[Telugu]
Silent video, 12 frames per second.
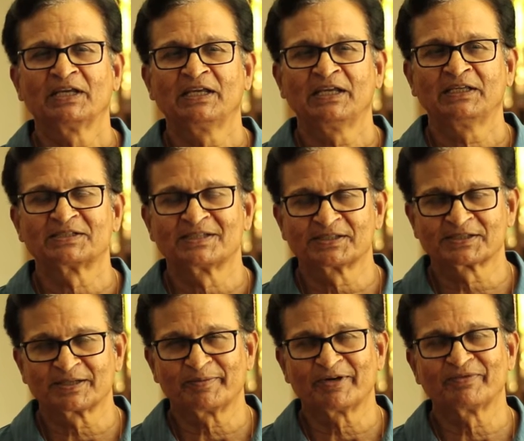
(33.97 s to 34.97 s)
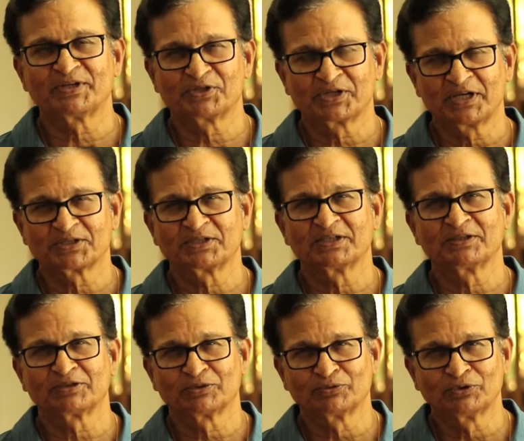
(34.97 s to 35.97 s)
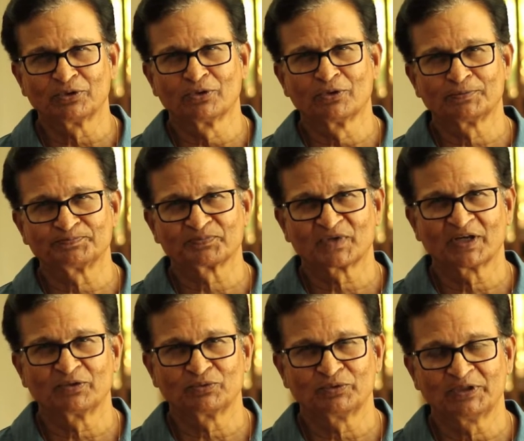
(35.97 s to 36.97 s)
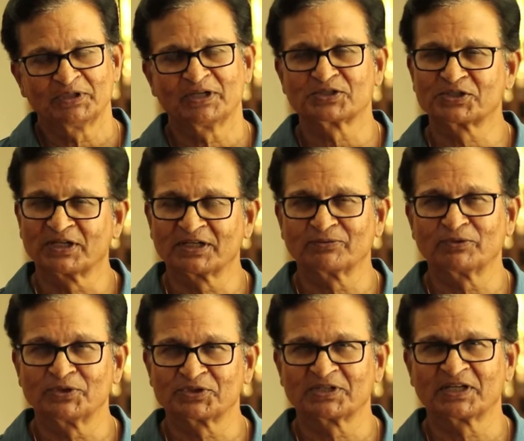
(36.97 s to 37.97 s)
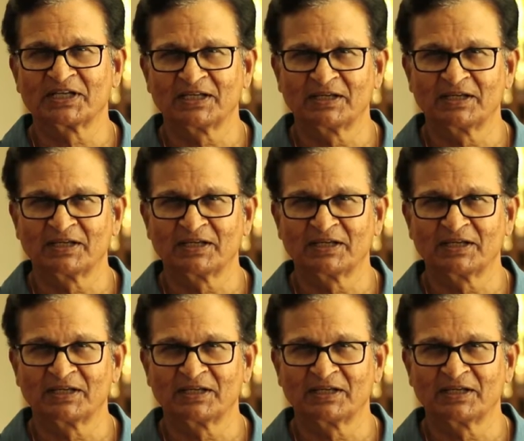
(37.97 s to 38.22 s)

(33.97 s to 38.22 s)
ఈ సిస్టమ్ ఆఫ్ ఎడ్యుకేషన్ ఏదైతే ఉందో అది ఇండస్ట్రియల్ రెవల్యూషన్కి